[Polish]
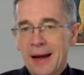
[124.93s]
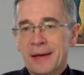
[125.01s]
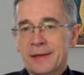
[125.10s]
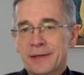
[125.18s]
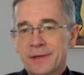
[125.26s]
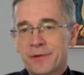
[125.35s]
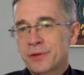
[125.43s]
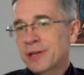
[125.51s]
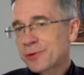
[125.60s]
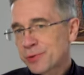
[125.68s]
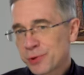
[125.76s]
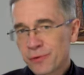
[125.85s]
E,
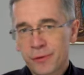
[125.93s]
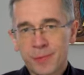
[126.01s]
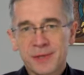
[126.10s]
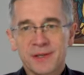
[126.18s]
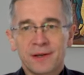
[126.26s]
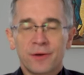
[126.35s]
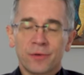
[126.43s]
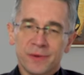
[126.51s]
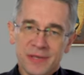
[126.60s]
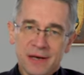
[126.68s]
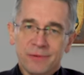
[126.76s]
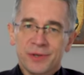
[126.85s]
narzucił wobec tego
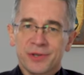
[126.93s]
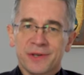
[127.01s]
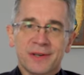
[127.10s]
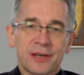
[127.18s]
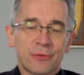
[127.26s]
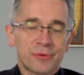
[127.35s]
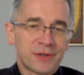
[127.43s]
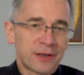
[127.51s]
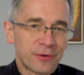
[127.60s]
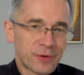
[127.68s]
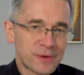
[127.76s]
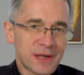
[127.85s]
cały szereg
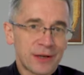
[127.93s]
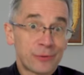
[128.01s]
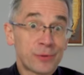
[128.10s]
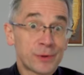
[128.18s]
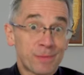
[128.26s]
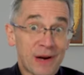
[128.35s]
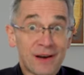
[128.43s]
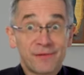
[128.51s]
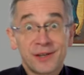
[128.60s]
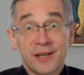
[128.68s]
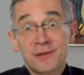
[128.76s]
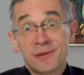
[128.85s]
różnego rodzaju
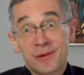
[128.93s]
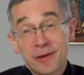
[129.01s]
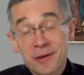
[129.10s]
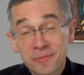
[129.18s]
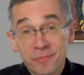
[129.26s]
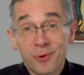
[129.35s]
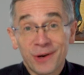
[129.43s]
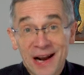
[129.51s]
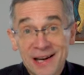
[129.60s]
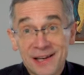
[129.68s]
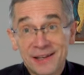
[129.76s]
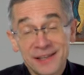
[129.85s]
usprawnień
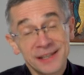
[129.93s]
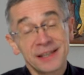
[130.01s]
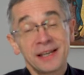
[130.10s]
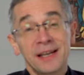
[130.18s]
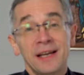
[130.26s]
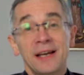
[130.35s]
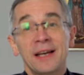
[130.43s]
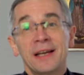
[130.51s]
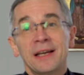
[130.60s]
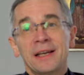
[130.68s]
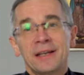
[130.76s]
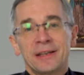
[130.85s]
moralnych,
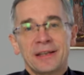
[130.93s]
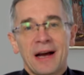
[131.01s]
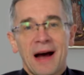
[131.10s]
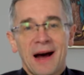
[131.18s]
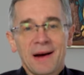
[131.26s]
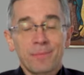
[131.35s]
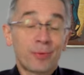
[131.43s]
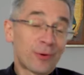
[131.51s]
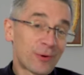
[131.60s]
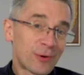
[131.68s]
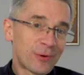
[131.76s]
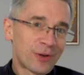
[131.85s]
e, a
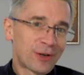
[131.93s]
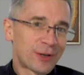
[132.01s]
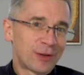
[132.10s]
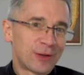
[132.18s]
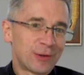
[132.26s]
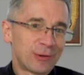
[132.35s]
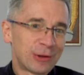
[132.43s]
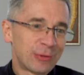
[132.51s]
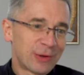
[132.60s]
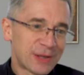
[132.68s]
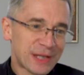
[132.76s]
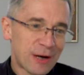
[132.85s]
prorok,
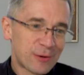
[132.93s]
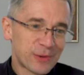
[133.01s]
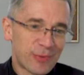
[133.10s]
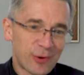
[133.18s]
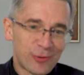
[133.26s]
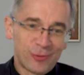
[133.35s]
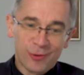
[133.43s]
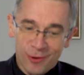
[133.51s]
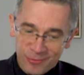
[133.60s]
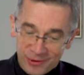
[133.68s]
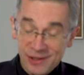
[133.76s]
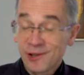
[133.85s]
który stał z boku, no
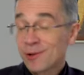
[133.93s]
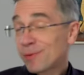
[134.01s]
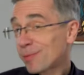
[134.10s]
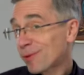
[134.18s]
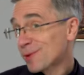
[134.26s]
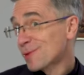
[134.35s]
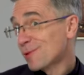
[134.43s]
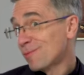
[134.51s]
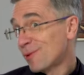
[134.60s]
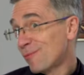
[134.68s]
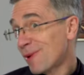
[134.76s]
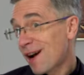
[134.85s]
tylko po prostu
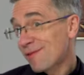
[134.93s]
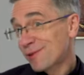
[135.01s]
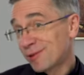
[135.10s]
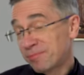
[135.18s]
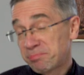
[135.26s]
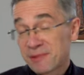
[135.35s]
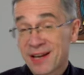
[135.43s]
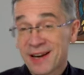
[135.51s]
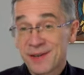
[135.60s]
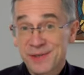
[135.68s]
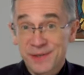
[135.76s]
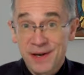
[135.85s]
bił brawo.
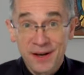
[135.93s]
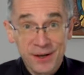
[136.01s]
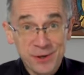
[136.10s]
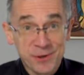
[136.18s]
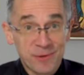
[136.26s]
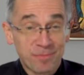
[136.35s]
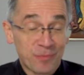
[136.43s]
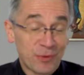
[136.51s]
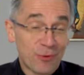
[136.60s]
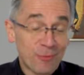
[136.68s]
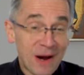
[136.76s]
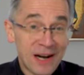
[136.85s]
Nareszcie jakiś
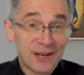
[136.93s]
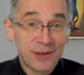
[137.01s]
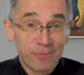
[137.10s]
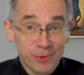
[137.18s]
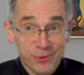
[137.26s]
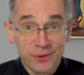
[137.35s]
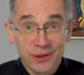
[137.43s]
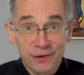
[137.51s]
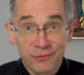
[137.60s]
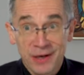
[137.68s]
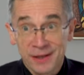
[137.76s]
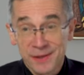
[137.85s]
normalny, porządny
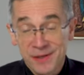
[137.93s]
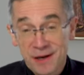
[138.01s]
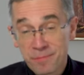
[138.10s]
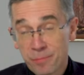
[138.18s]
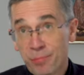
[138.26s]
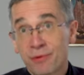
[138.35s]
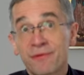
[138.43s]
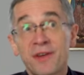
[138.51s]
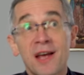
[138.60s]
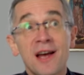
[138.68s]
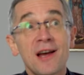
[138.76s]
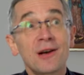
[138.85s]
władca po
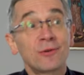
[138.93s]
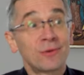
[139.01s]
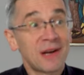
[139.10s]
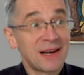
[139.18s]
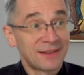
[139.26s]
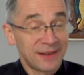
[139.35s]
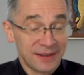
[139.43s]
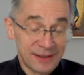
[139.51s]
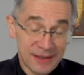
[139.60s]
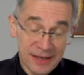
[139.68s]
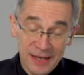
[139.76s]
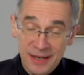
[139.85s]
wielu latach
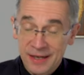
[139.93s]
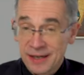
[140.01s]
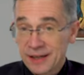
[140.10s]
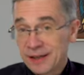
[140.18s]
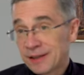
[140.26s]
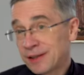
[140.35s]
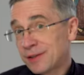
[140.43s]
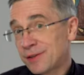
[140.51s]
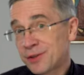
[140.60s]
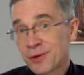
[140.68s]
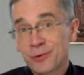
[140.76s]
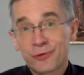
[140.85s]
e,
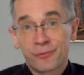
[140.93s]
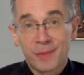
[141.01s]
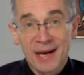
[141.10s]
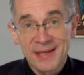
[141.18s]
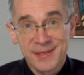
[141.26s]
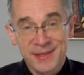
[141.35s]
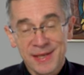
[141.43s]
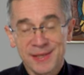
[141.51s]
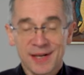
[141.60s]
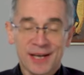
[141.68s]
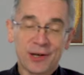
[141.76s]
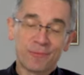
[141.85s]
rządów
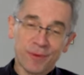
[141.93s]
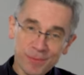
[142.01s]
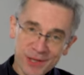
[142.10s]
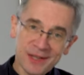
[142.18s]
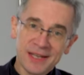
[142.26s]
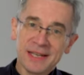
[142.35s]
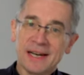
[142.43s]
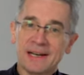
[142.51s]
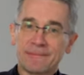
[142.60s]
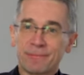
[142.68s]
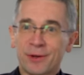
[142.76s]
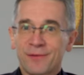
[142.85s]
Manassesa, jego
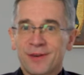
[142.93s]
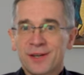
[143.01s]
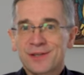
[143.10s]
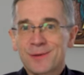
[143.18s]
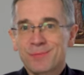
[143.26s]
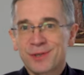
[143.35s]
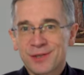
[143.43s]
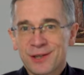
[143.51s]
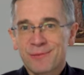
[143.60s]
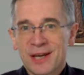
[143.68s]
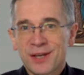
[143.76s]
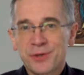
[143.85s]
poprzednika, no wreszcie
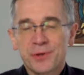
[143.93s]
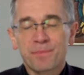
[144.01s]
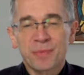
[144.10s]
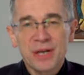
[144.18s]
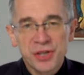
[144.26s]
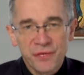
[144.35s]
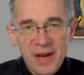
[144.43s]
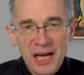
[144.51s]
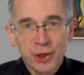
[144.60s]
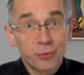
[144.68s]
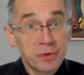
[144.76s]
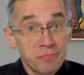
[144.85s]
przyszedł jakiś
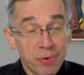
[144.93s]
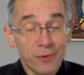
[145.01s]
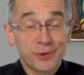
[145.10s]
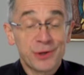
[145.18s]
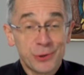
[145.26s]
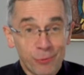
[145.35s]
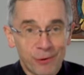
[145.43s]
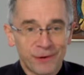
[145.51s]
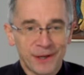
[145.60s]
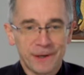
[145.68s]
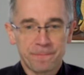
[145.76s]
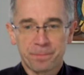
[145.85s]
światły Boży
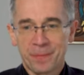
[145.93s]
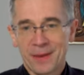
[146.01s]
człowiek.